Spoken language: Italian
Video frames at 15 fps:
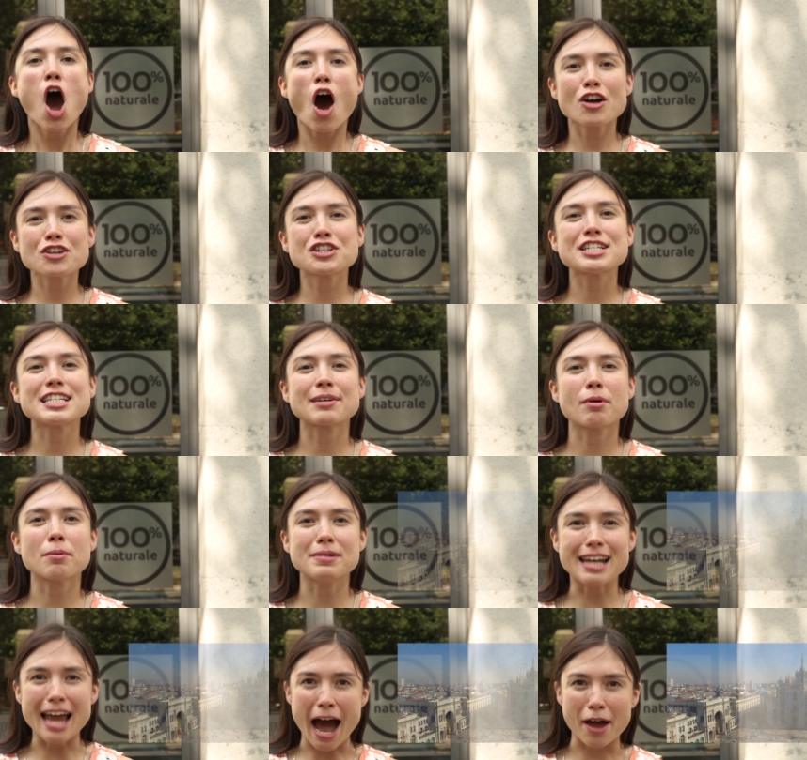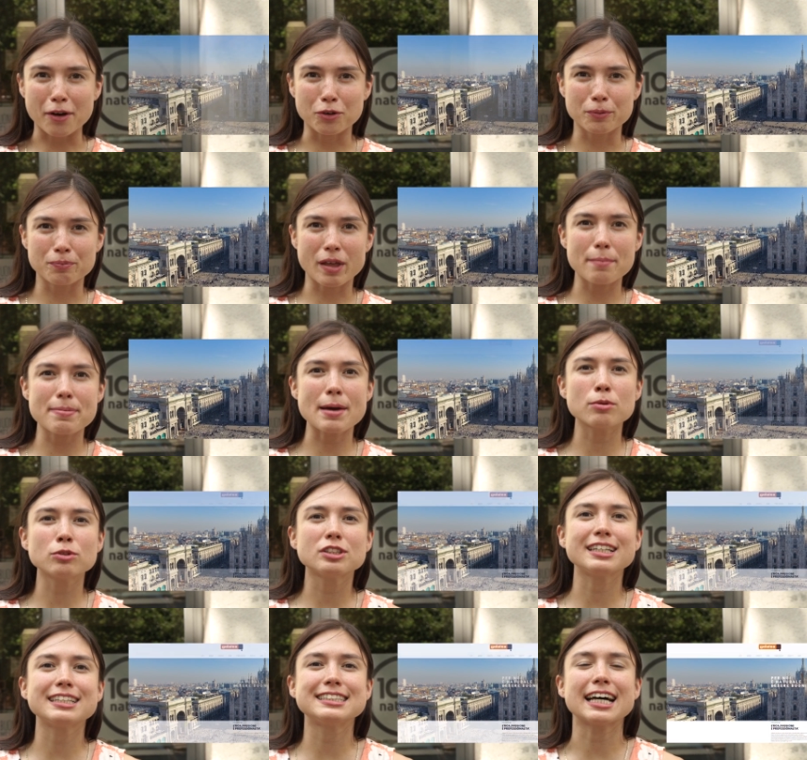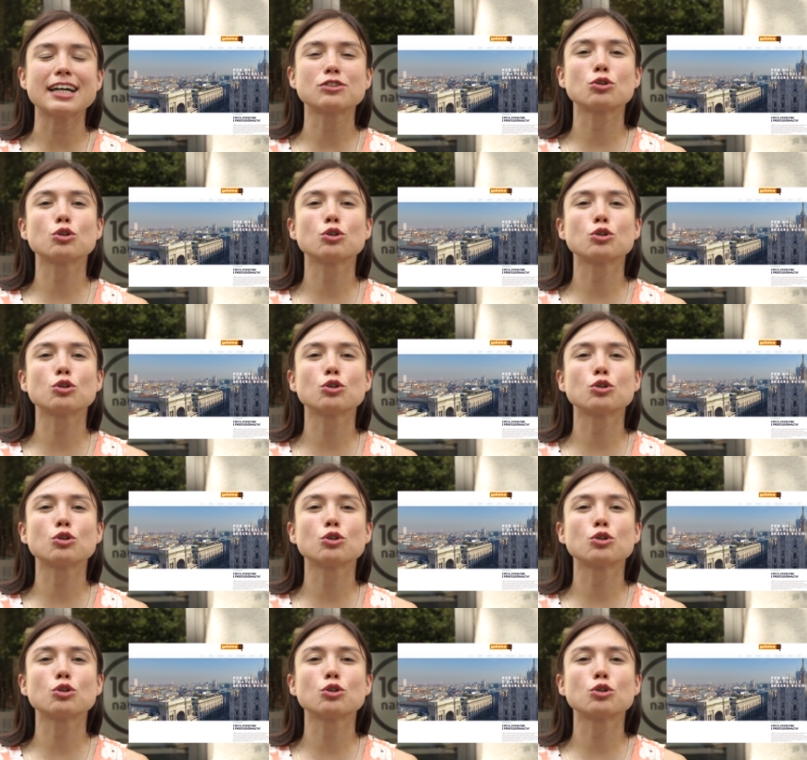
Oggi siamo a Milano. Abbiamo utilizzato